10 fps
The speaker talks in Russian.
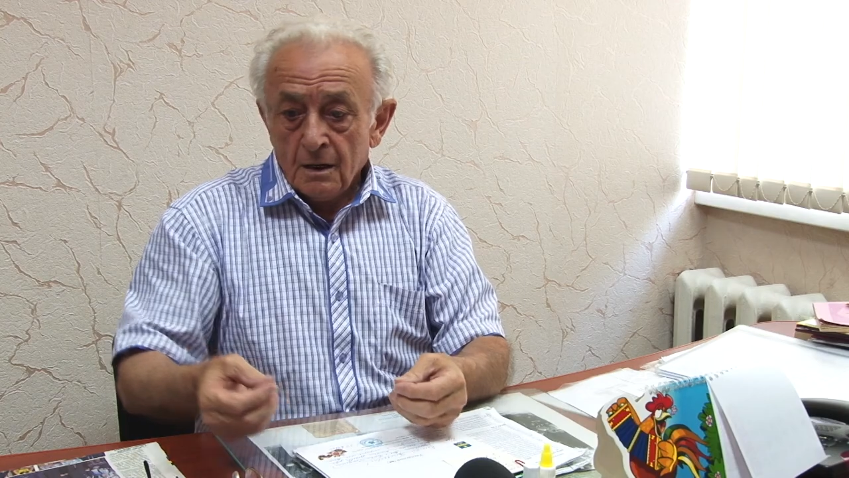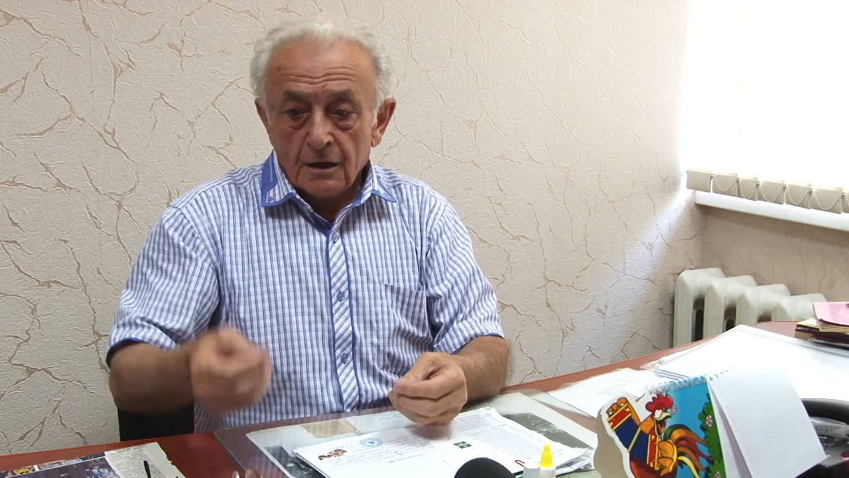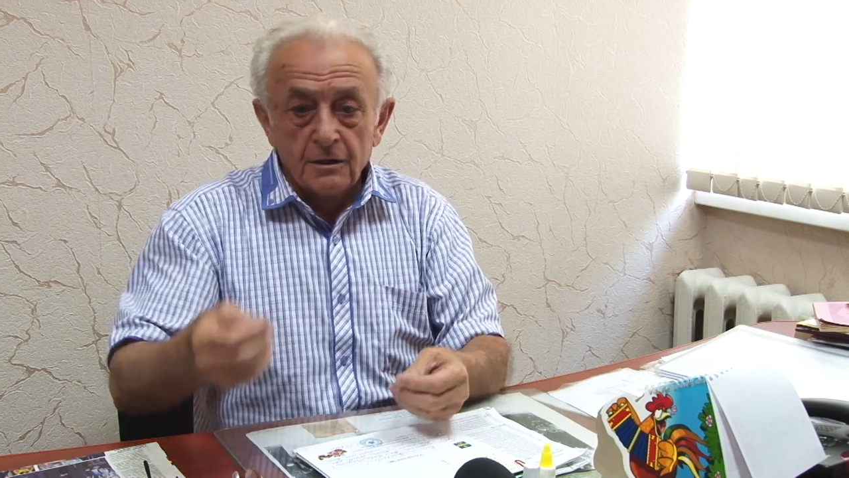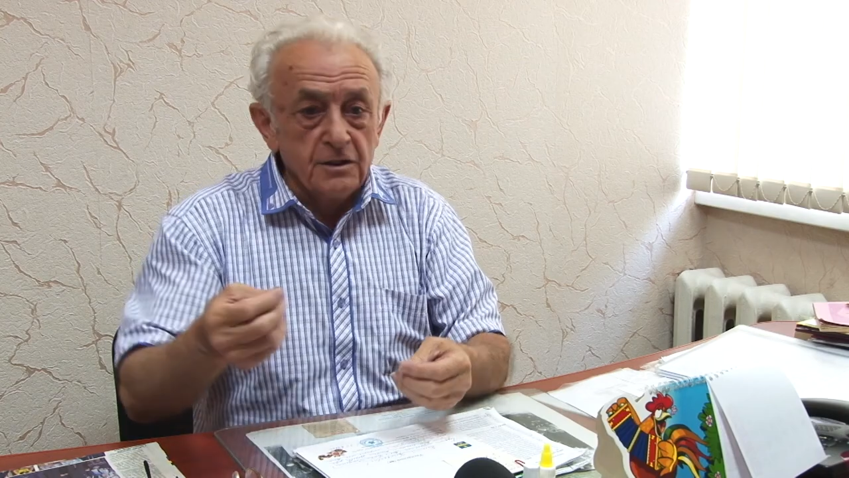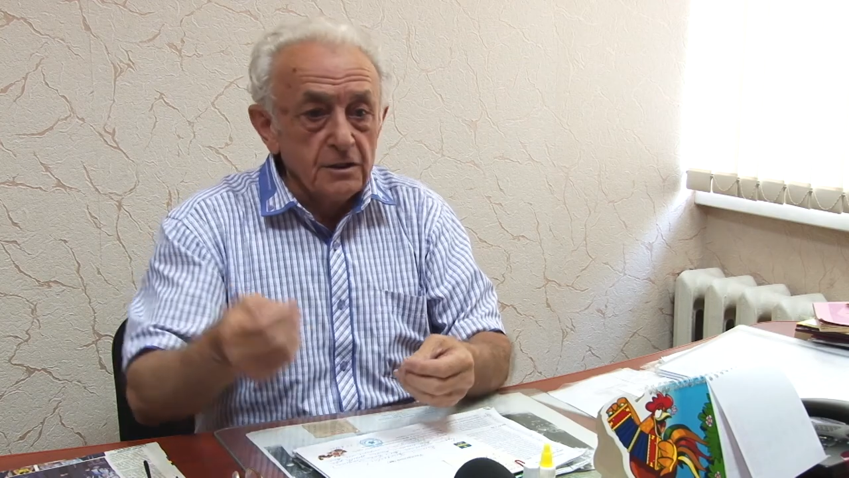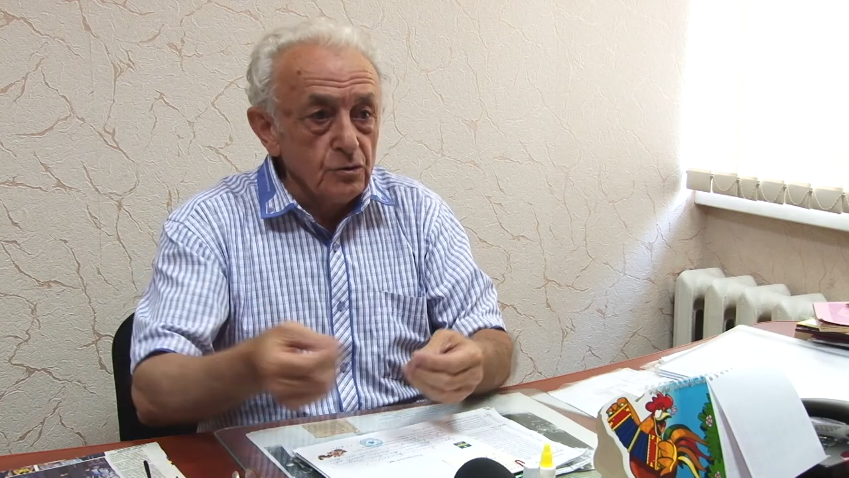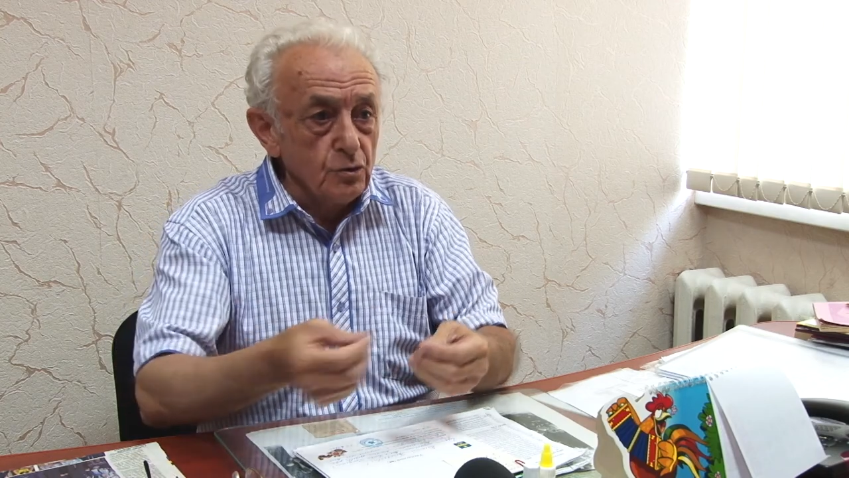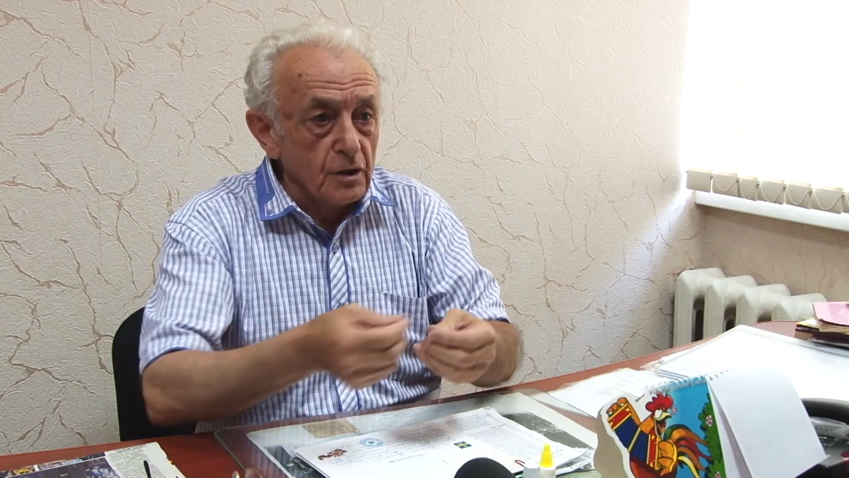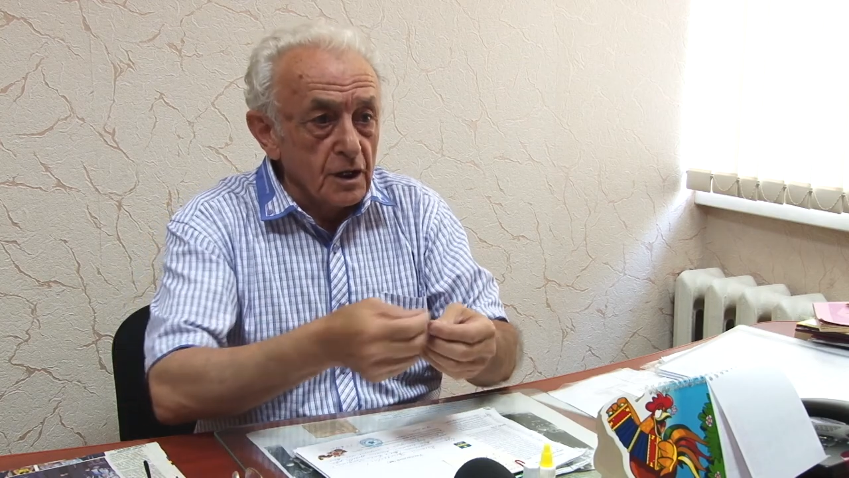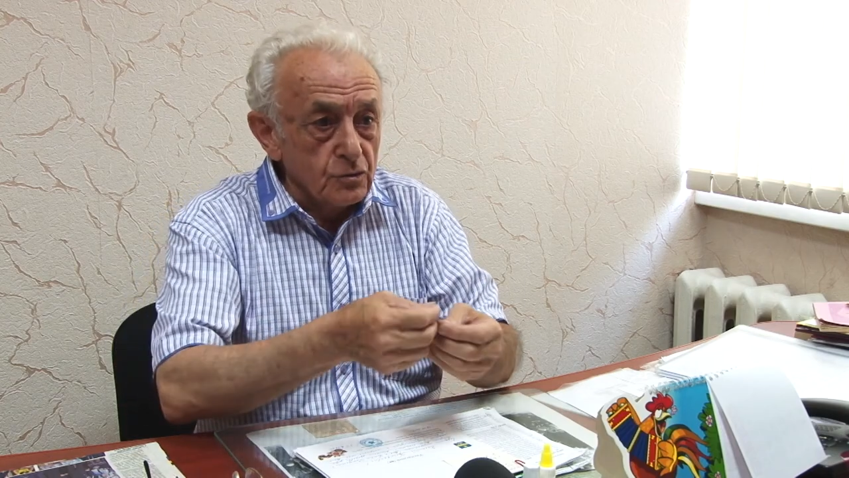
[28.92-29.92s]

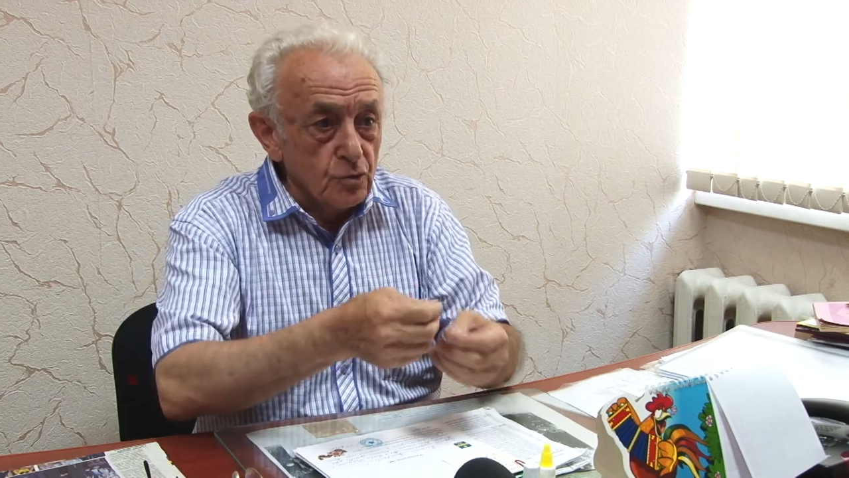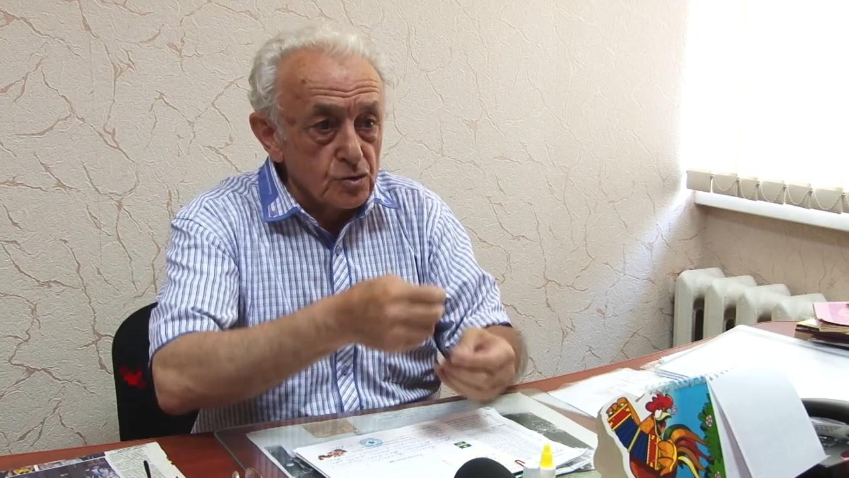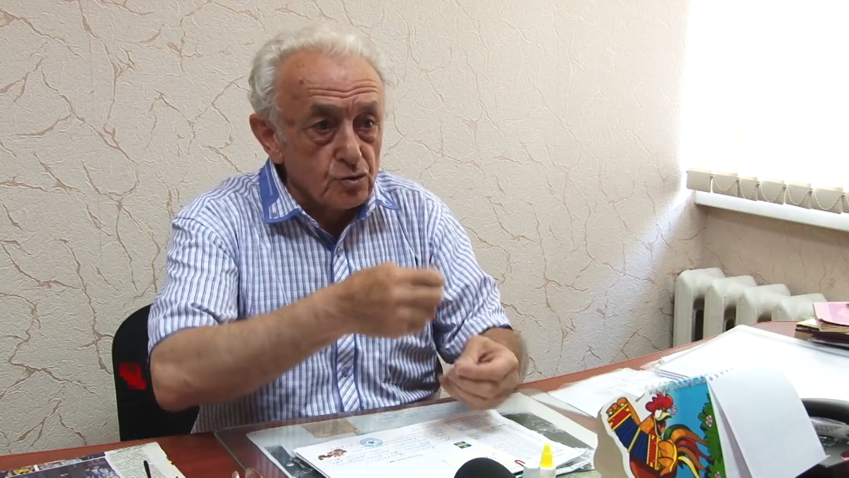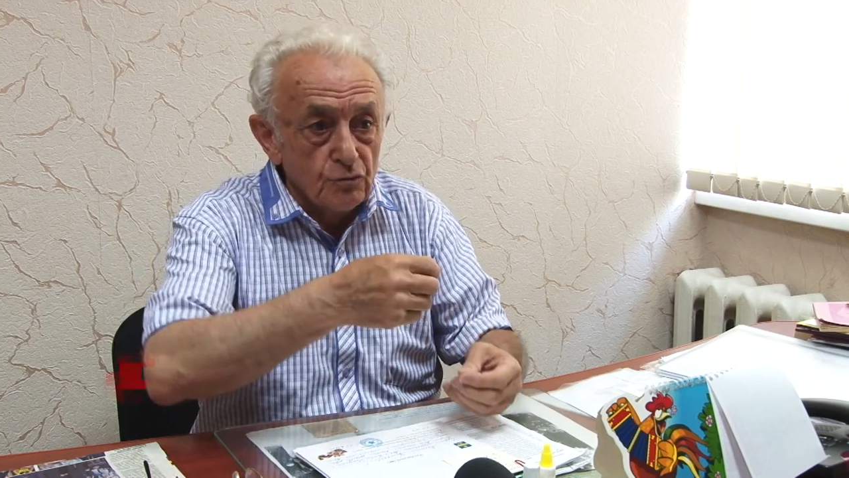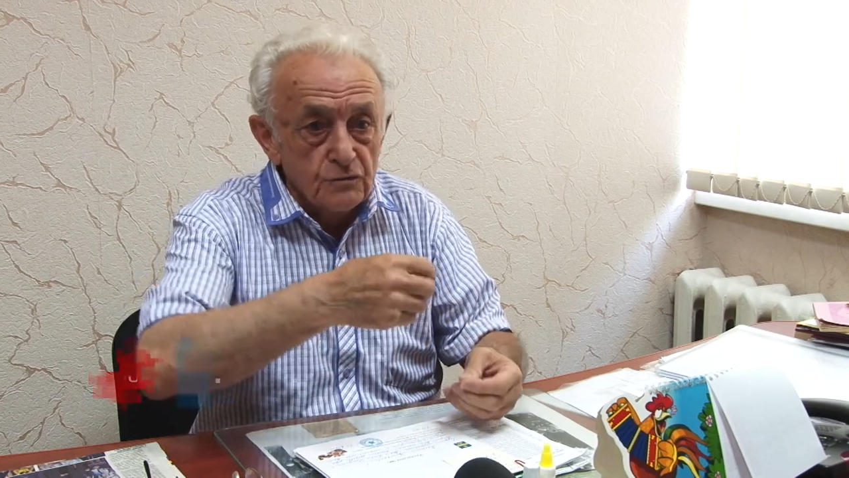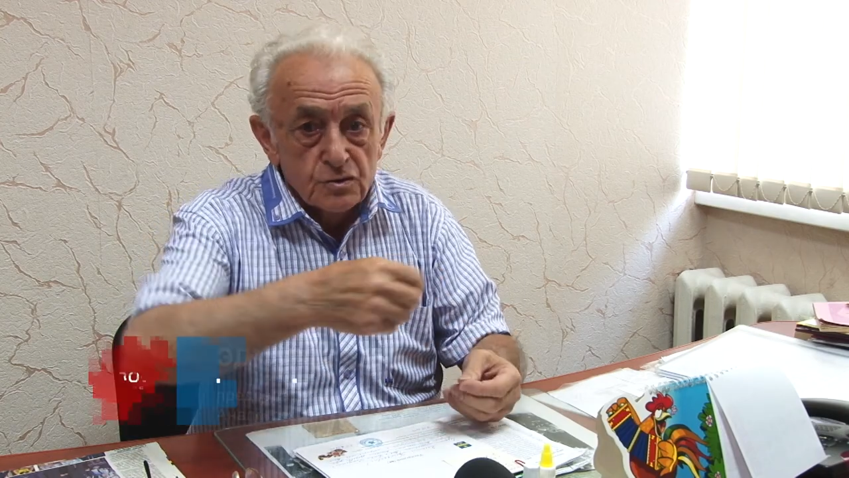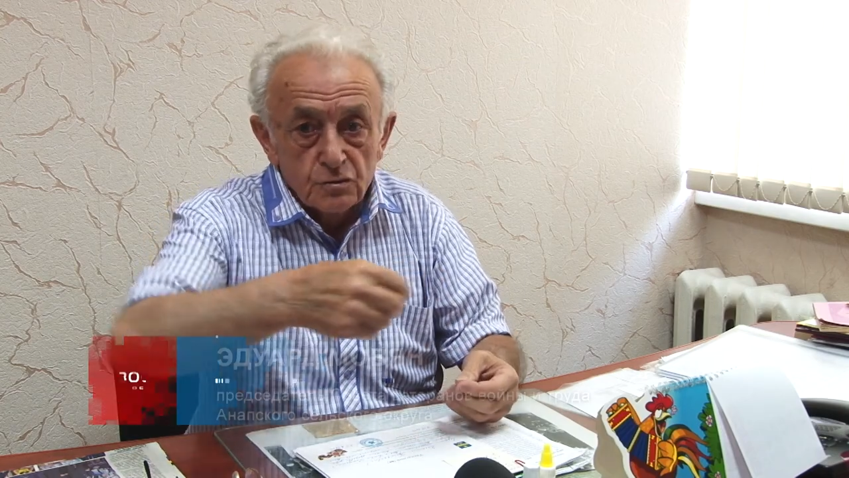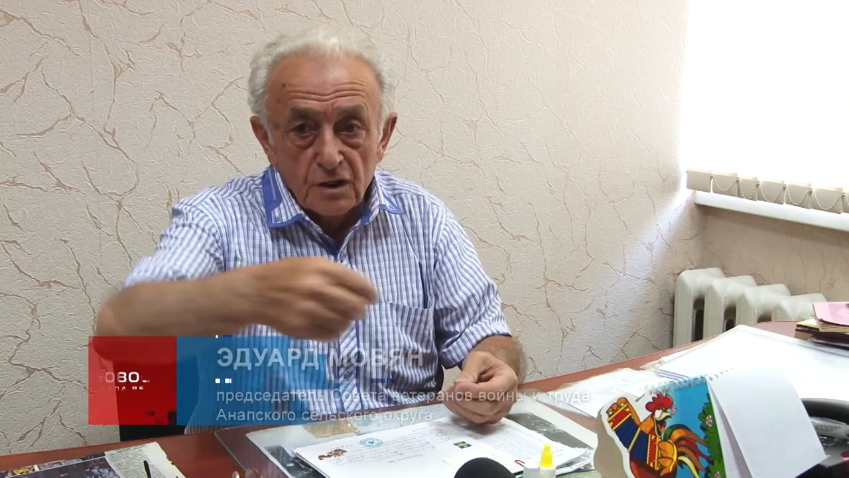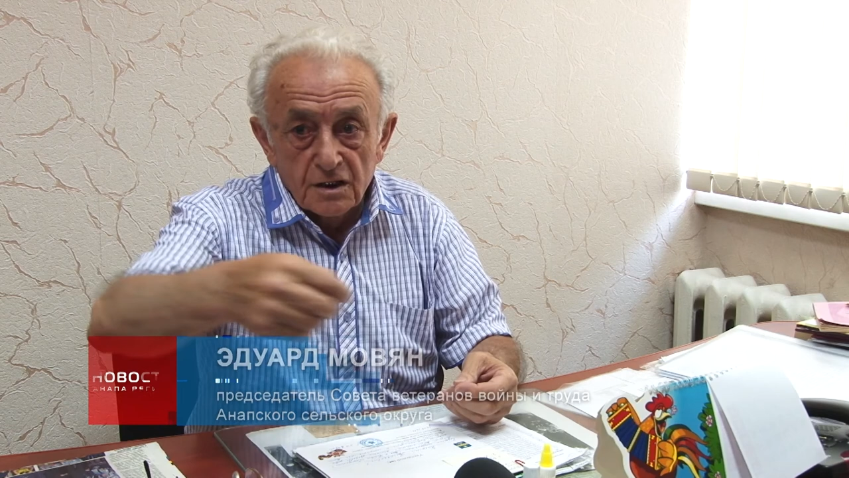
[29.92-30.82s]
Гнилую карту картошку весной,